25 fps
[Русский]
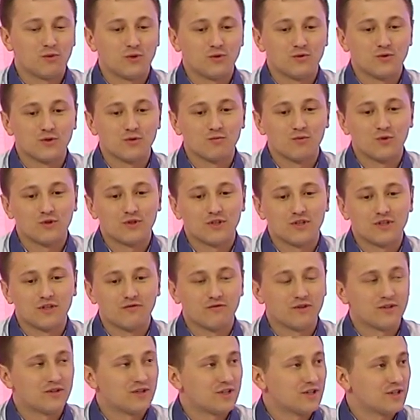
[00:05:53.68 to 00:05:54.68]

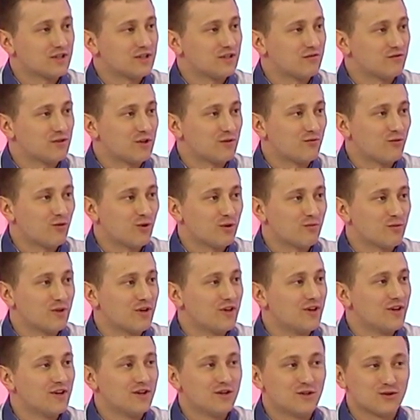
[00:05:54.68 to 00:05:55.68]
предусмотрено в интерактивной
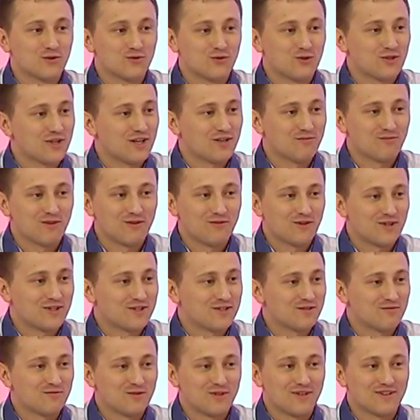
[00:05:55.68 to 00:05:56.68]
форме, и скучать,
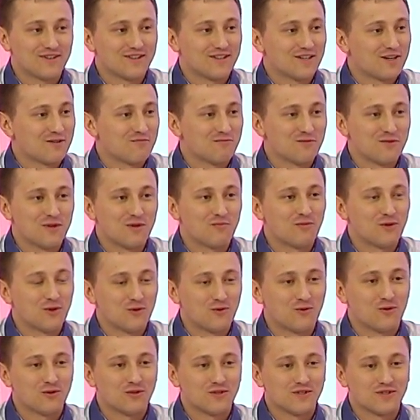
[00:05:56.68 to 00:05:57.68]
поверьте мне, там не
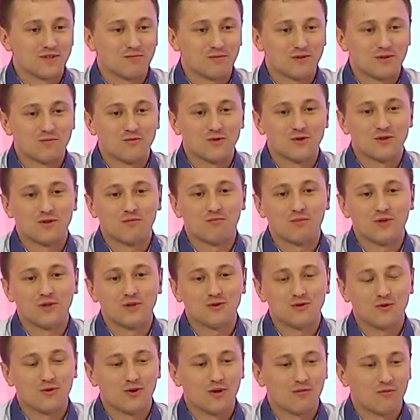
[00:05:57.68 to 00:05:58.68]
приходится, потому что по
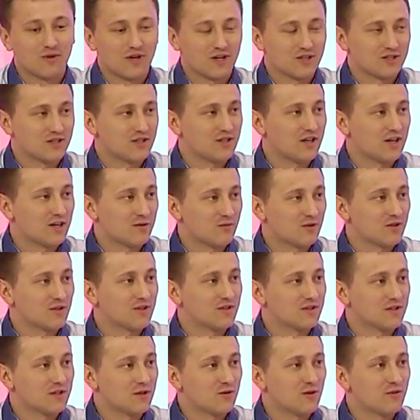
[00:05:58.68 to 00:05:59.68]
итогам каждой
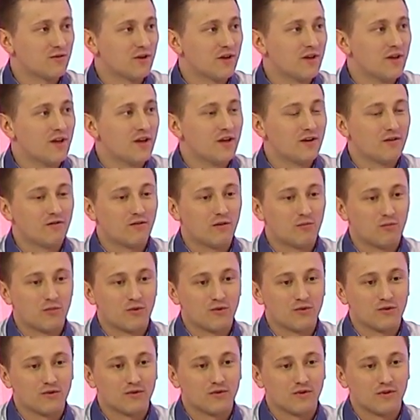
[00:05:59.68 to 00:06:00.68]
ярмарки здоровья
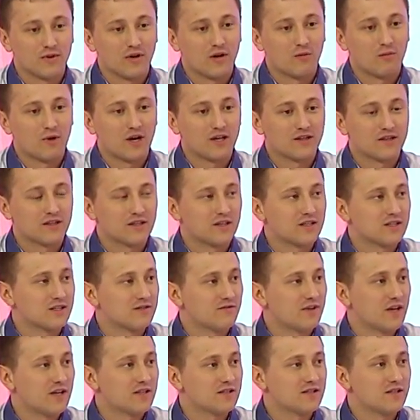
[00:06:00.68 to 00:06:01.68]
э, обратная
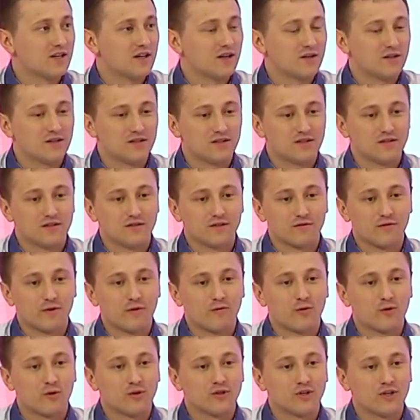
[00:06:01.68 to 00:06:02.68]
связь, да, угу.
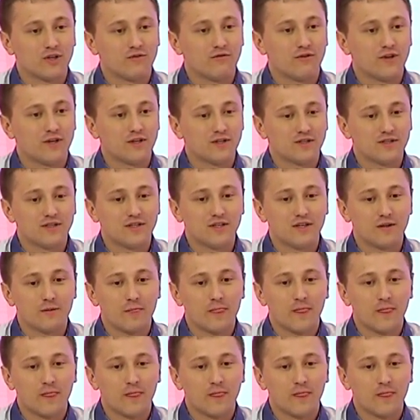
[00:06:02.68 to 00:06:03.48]
своего рода рефлексия,